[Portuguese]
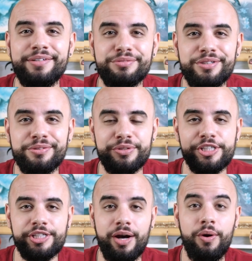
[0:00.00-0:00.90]
no violino
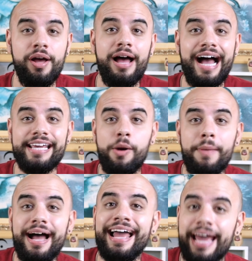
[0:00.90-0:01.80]
original, aí é
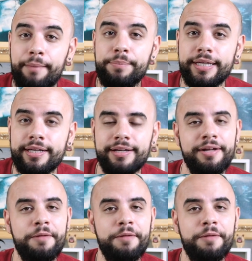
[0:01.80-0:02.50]
uma réplica.